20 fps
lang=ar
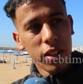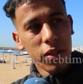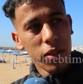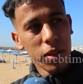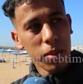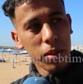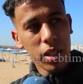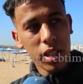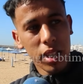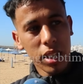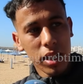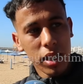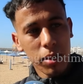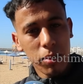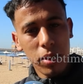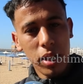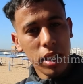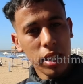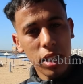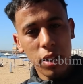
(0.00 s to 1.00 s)
فهمتي
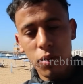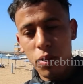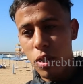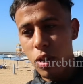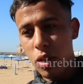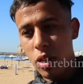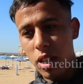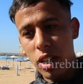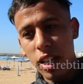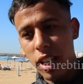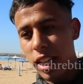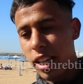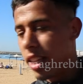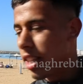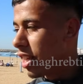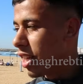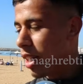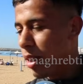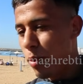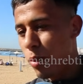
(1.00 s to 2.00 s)
ما يحتفلوش الله
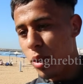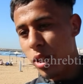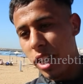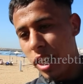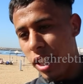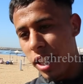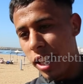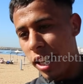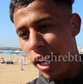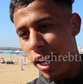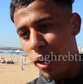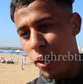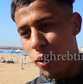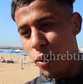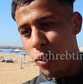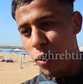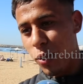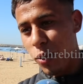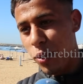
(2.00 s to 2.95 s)
يهديهم وداك الشيء اللي نقولوا